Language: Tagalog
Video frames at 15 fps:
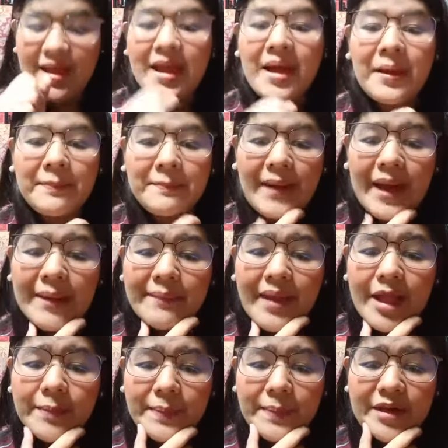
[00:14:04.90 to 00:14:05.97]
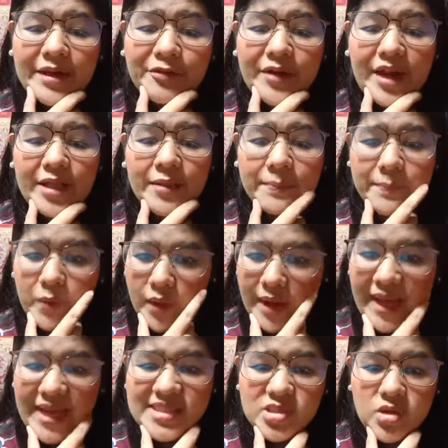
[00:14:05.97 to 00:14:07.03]
ma'am, helping a friend po.
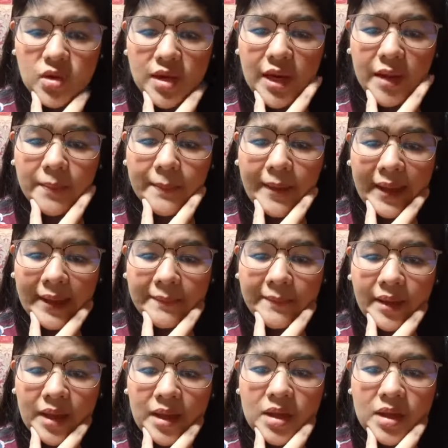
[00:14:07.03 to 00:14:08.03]
Ask ko lang, ma'am,